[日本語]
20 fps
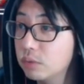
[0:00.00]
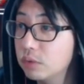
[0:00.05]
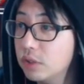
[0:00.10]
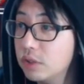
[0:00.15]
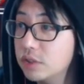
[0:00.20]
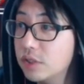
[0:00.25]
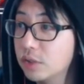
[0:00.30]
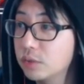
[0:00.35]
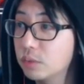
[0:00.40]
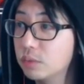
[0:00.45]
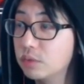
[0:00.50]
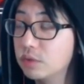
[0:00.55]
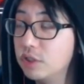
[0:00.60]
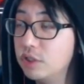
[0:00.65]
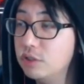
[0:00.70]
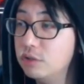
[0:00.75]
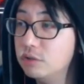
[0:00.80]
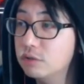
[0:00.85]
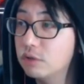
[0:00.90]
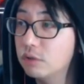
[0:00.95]
コタさんとの
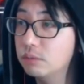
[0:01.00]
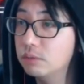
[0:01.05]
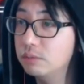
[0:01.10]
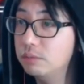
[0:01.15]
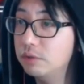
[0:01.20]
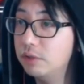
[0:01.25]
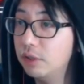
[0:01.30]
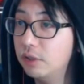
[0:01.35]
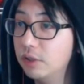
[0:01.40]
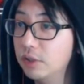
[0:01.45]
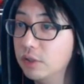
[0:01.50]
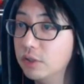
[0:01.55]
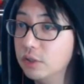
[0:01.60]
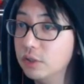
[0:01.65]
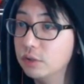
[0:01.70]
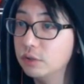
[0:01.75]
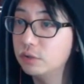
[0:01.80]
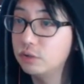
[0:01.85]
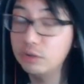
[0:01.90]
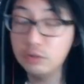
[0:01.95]
記入コンビみたい。
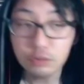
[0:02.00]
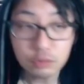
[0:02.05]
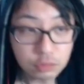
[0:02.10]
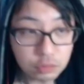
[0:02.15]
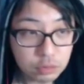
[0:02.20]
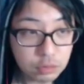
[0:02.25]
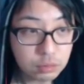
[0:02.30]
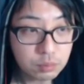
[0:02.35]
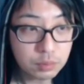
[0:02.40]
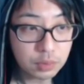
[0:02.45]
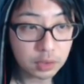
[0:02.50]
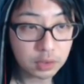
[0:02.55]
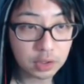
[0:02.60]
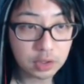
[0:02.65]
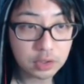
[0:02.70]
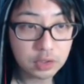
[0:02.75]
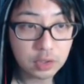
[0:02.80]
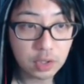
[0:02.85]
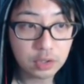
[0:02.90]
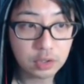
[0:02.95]
記入コンビは
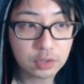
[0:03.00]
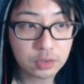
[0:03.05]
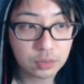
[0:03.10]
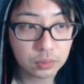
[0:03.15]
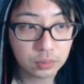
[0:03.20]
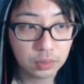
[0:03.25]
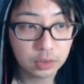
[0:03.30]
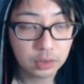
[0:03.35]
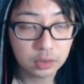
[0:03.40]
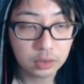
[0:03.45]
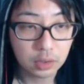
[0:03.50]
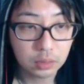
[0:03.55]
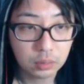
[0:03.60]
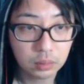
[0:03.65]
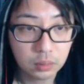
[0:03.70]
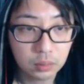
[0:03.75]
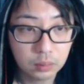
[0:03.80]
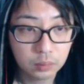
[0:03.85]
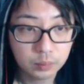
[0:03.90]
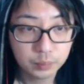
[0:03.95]
できないですよね。だって
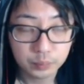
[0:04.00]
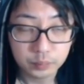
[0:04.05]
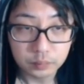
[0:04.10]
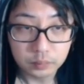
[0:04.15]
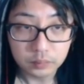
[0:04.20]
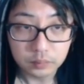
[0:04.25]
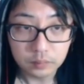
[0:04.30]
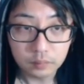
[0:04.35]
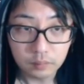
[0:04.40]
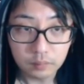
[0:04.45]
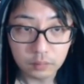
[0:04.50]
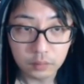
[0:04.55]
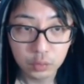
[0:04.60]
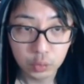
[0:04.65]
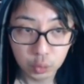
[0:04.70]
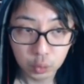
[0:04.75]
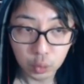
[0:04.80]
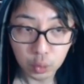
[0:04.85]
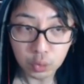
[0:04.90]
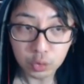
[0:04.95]

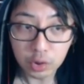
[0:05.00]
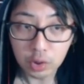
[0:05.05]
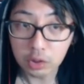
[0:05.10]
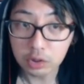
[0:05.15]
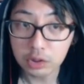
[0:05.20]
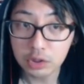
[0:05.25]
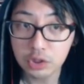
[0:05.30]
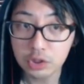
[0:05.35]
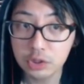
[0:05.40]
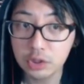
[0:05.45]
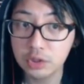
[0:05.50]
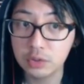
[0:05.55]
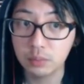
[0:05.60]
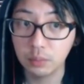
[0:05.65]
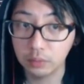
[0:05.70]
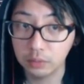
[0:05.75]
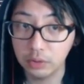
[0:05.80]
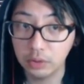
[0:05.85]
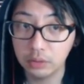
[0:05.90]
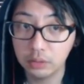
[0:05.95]
同キャラ禁止で
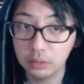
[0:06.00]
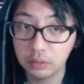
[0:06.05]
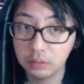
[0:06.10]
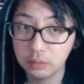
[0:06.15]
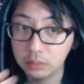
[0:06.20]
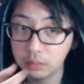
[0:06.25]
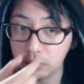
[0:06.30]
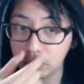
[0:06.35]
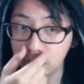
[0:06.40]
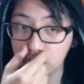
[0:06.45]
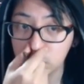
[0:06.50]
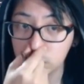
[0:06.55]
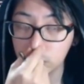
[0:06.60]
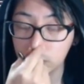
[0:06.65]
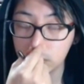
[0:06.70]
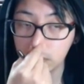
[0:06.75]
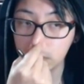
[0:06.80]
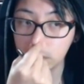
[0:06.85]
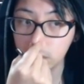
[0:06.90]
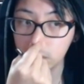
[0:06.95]
すもんね。
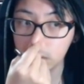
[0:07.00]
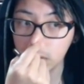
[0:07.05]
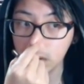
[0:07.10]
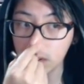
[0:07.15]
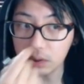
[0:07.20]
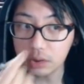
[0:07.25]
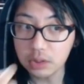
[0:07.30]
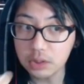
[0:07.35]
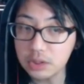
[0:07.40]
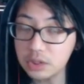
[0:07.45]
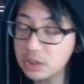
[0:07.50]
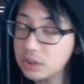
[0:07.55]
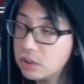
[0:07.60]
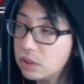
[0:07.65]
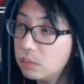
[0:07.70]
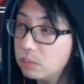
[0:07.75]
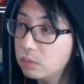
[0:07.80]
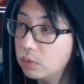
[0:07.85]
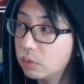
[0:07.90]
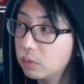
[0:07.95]
同キャラ禁
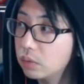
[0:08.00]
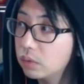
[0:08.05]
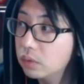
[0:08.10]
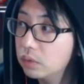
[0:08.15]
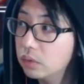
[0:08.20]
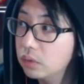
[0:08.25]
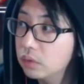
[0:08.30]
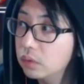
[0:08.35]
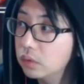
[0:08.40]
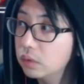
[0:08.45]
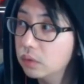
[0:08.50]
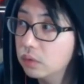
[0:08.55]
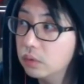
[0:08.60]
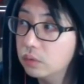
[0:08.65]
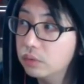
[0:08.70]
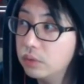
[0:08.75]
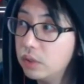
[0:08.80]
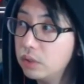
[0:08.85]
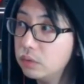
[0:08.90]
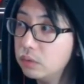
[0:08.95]
止でも、
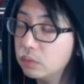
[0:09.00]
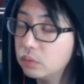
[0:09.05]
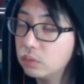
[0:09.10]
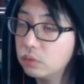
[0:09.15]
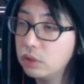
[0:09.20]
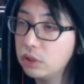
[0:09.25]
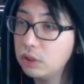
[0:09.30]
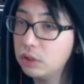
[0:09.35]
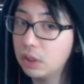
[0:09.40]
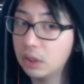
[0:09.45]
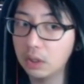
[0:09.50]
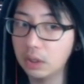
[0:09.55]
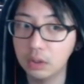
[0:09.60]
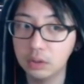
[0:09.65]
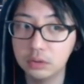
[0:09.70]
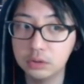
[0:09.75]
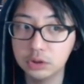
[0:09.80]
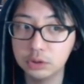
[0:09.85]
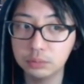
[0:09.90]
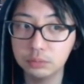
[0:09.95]
フレンドと
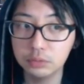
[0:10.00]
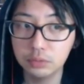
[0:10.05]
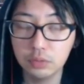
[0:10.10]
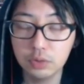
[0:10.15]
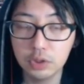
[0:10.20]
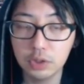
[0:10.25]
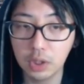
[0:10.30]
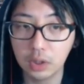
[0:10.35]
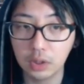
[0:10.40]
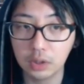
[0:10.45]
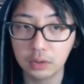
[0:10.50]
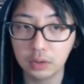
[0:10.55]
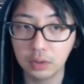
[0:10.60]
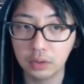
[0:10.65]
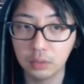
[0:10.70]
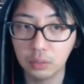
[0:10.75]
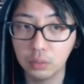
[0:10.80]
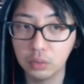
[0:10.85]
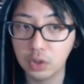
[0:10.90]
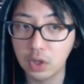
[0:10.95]
リーダー、自分のリーダーだっ
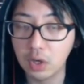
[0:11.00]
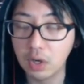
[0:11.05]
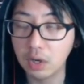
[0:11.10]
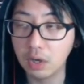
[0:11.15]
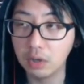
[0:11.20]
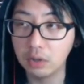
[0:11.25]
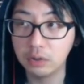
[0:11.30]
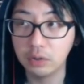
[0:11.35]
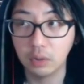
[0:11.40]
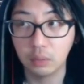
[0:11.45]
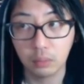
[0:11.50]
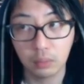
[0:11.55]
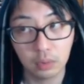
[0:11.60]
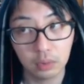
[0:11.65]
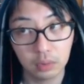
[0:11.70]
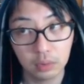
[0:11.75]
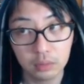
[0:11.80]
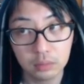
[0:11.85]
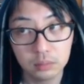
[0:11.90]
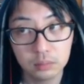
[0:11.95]
たら同キャラありなの
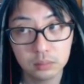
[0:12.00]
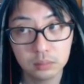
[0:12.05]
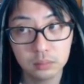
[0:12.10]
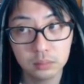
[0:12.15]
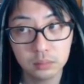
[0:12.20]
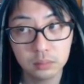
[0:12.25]
かな。